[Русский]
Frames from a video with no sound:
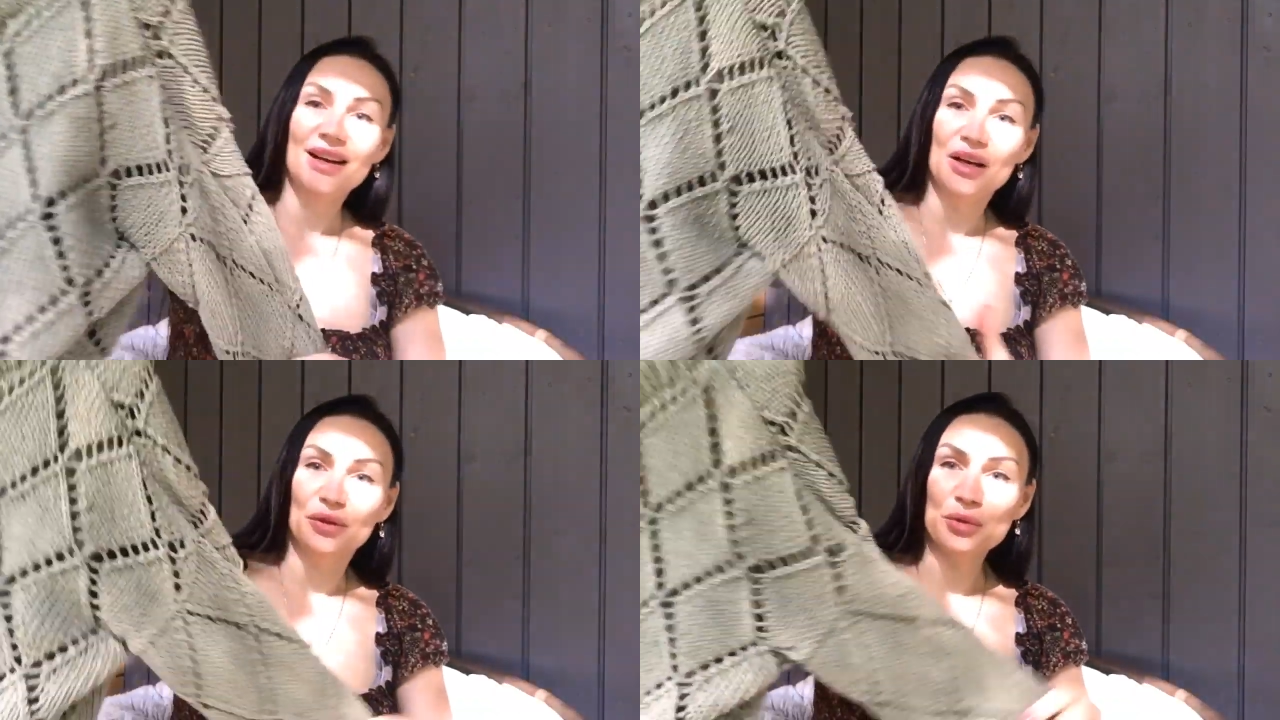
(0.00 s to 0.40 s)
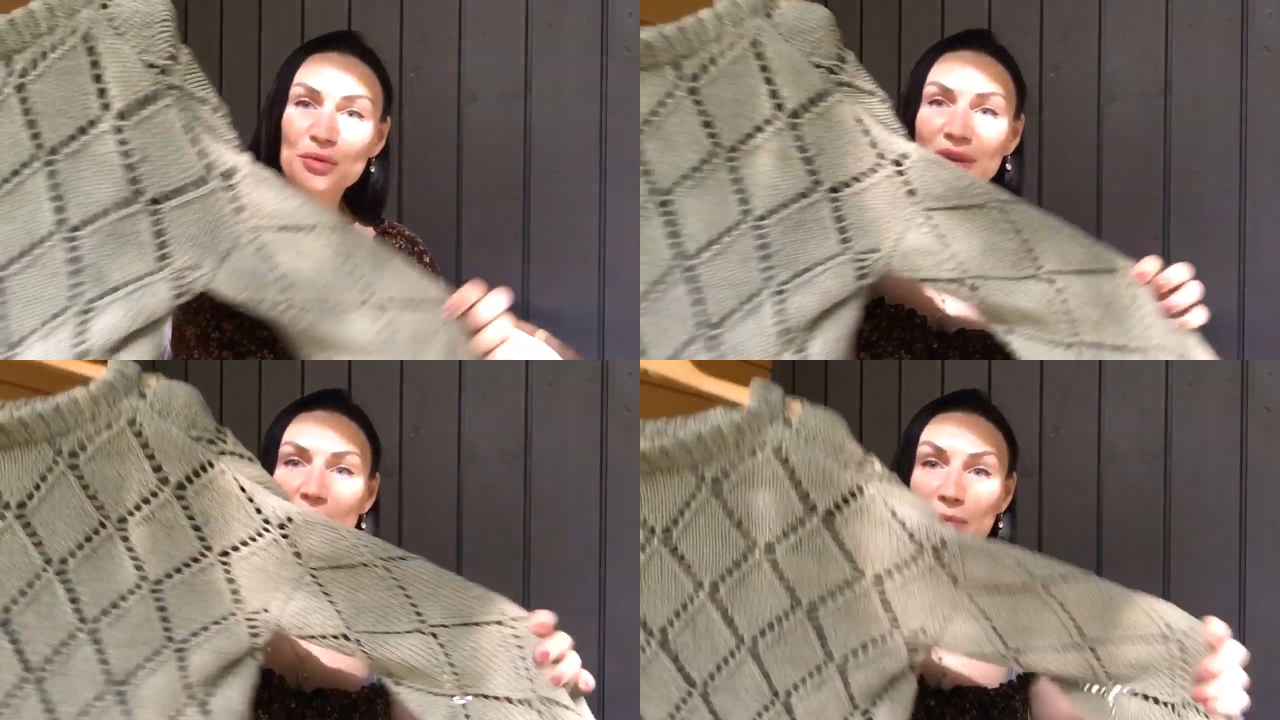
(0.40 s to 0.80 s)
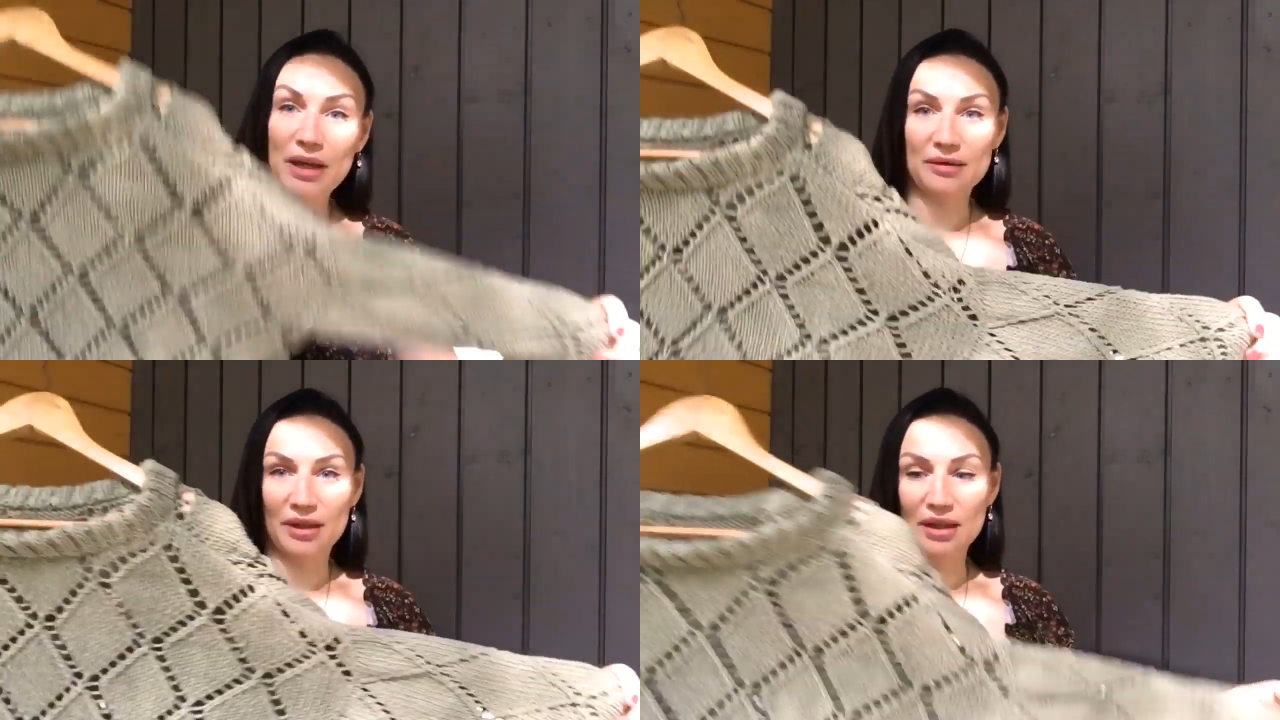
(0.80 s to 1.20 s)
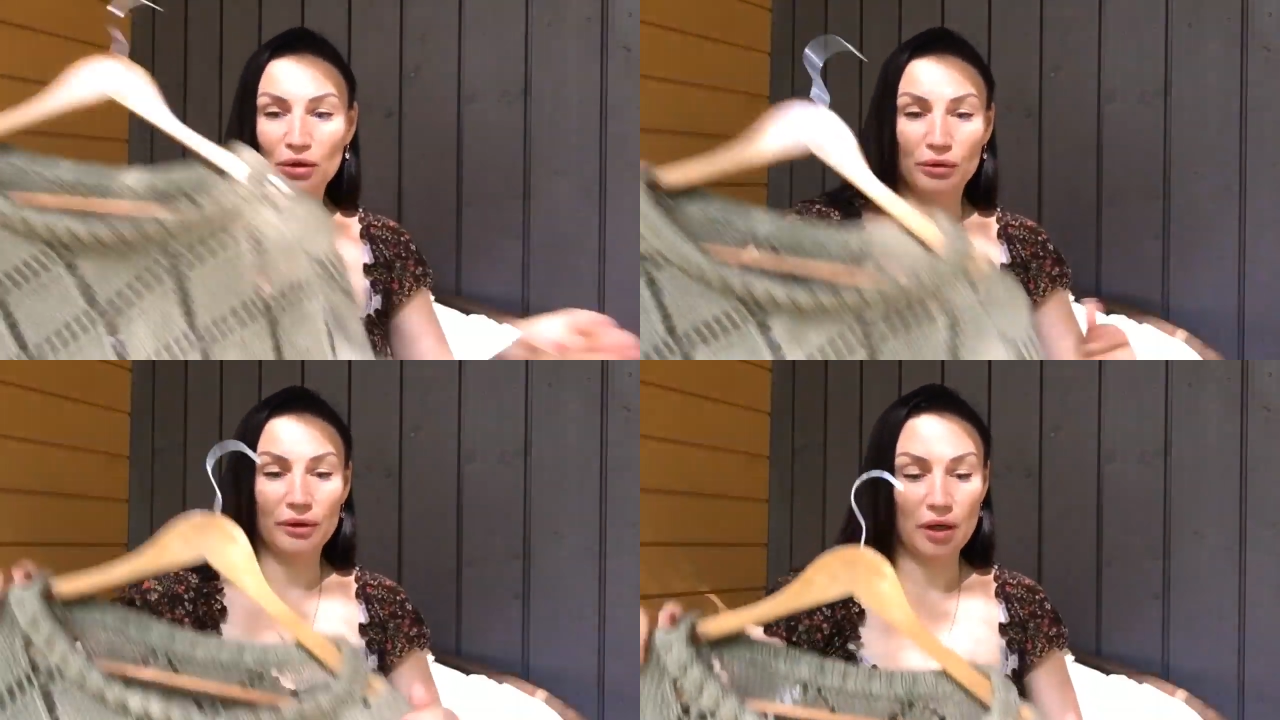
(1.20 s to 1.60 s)
В общем, это первая
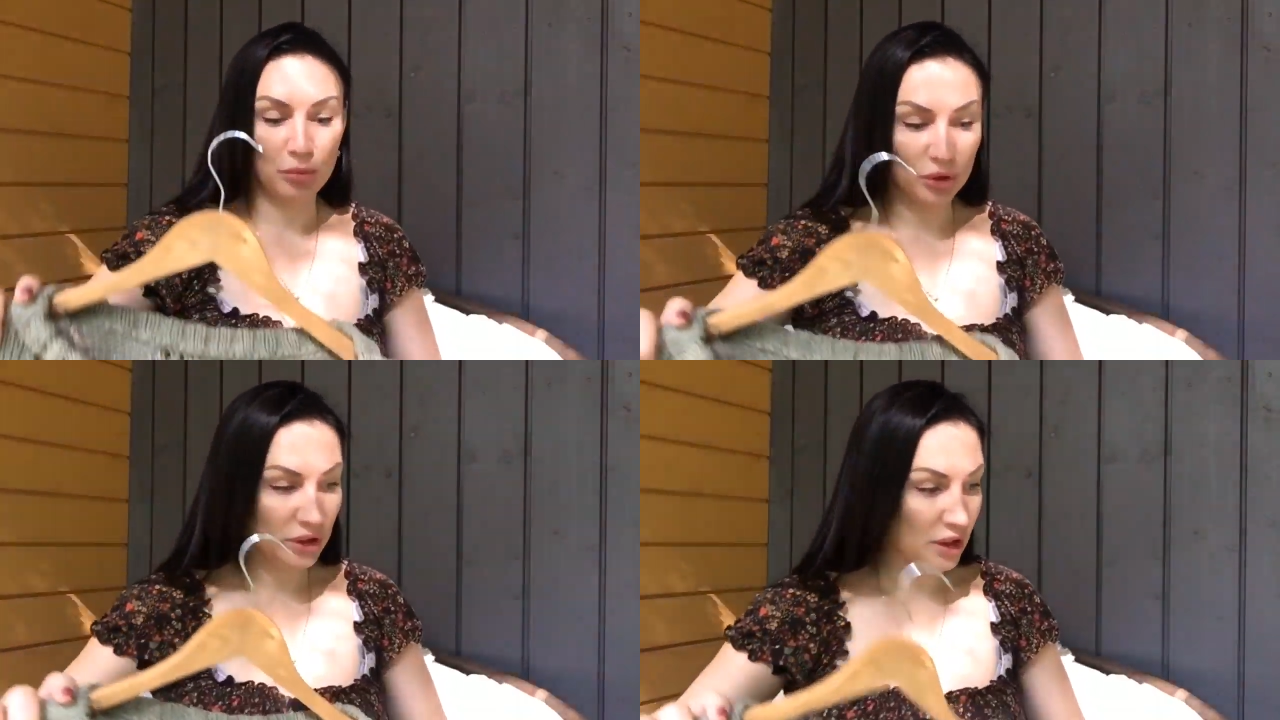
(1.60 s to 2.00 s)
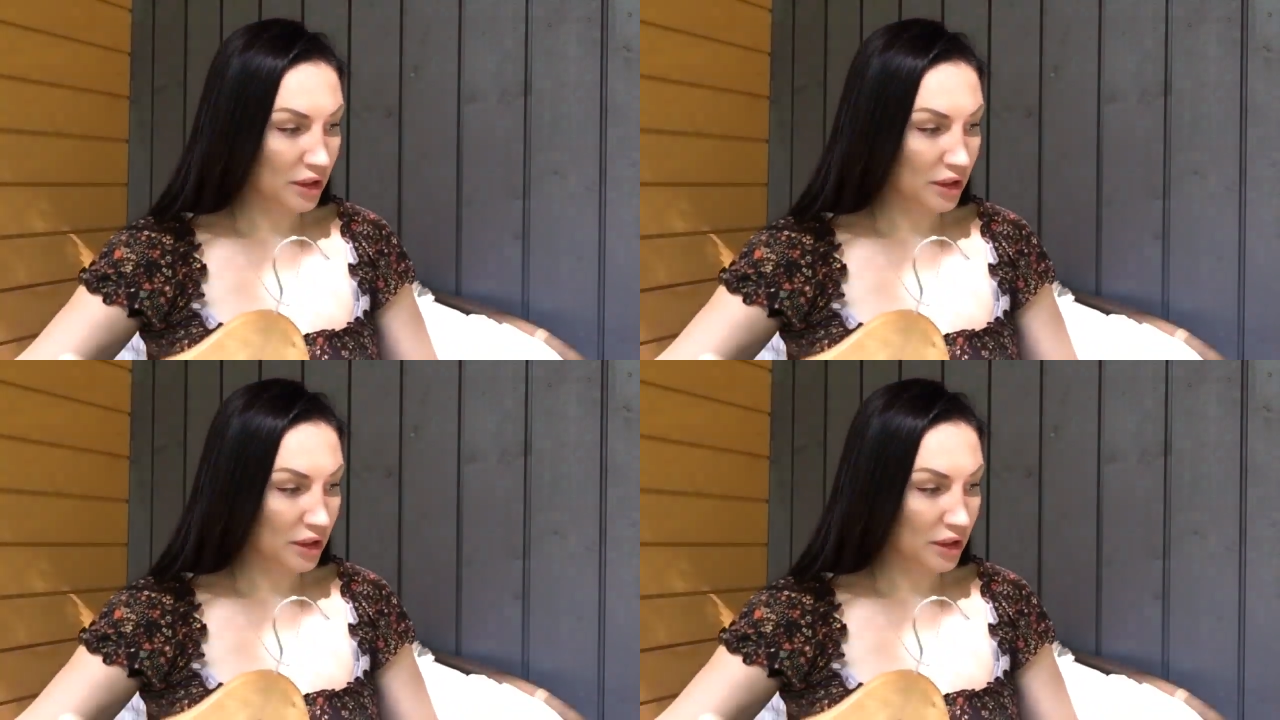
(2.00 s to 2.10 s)
готовая работа,